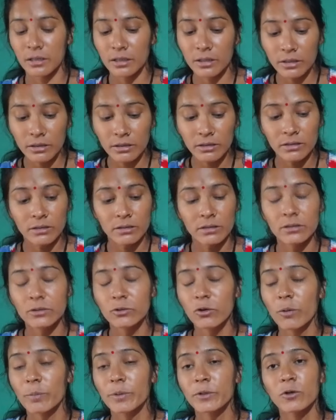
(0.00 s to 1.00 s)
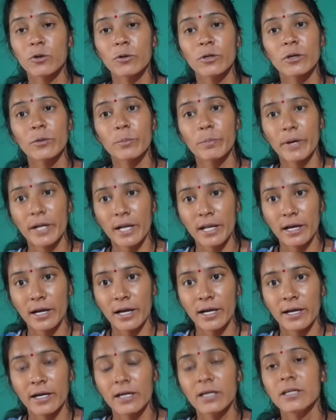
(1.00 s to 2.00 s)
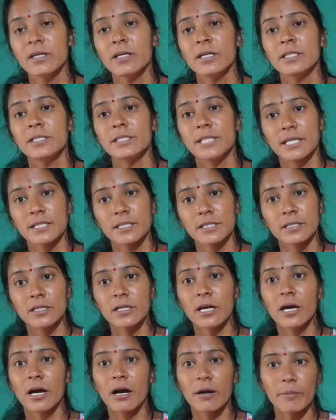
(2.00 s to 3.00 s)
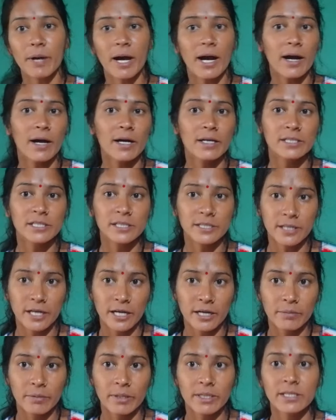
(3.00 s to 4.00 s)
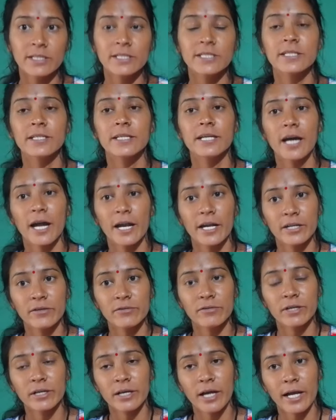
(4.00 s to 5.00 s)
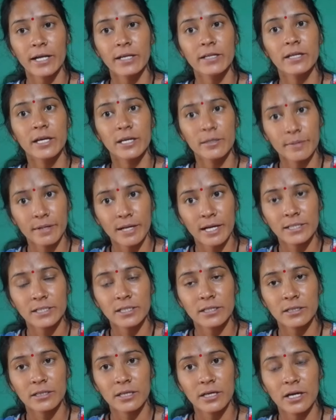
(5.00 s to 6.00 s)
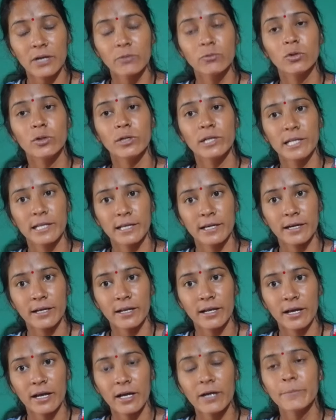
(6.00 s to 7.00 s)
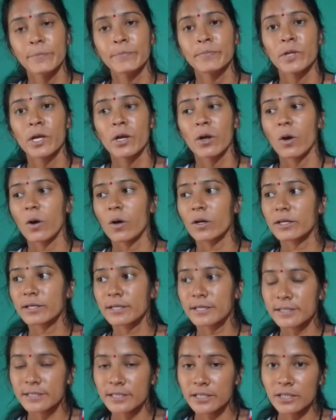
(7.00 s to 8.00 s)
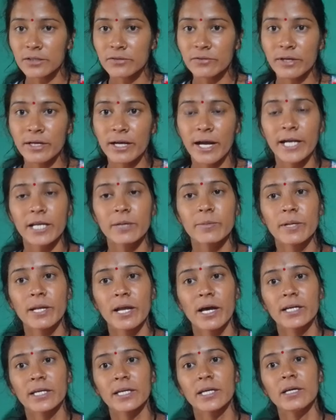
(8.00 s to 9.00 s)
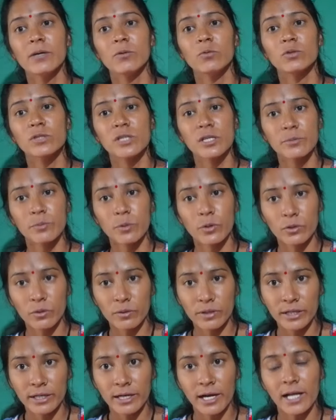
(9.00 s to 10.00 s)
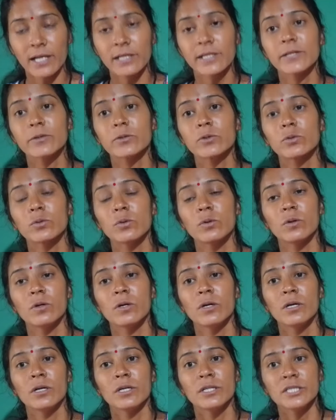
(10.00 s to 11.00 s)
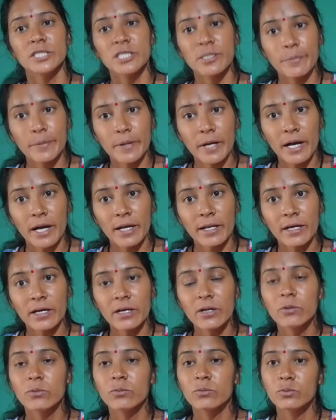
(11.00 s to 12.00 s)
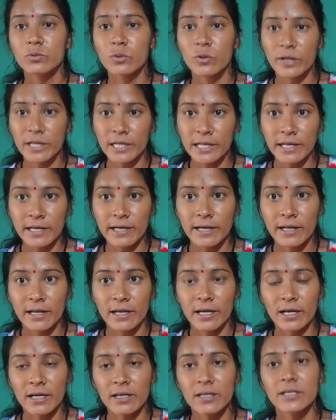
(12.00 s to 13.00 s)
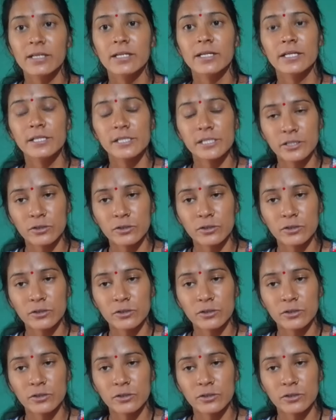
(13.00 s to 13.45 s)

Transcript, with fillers: इन टॉपिकों के ऊपर लगाया जैसे कि हम आज की डेट में किसी की आईडी फेक आईडी नहीं बना सकते हैं वो इनलीगल है और किसी की फेक आईडी बना के उसकी फोटो निकाल के उसको चिपकाना वो इलीगल है इन